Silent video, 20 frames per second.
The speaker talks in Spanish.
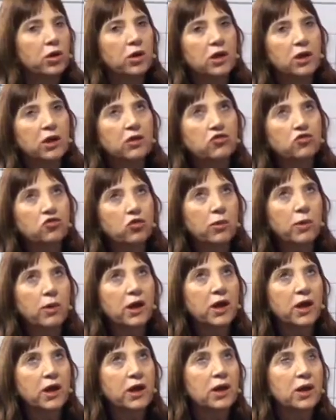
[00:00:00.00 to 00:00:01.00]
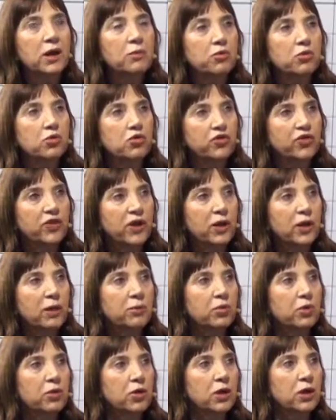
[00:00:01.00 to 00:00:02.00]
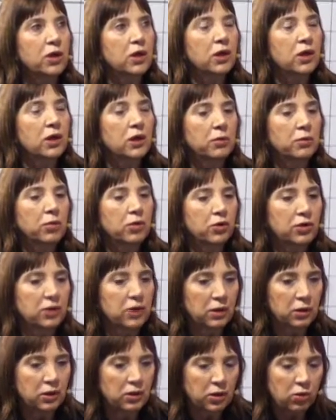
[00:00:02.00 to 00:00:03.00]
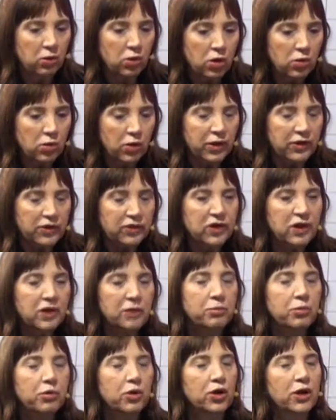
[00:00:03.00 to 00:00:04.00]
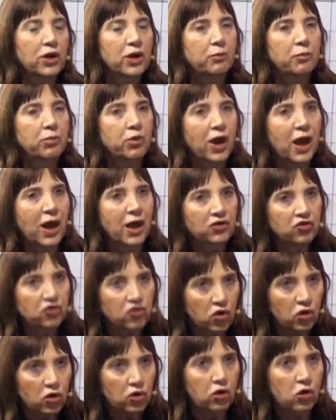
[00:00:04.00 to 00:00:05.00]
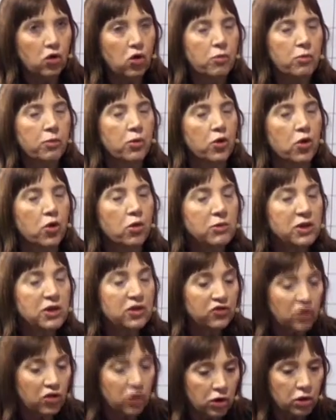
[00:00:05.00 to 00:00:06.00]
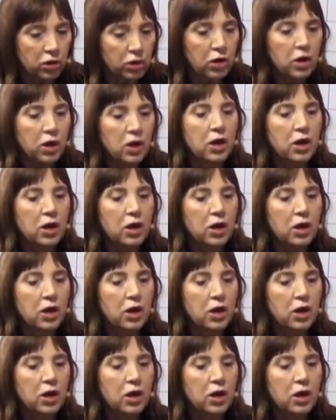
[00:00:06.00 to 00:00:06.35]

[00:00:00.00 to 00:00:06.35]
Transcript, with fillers: el Surbac gana la pulseada porque, te, te vuelvo a decir, porque por acción o por omisión,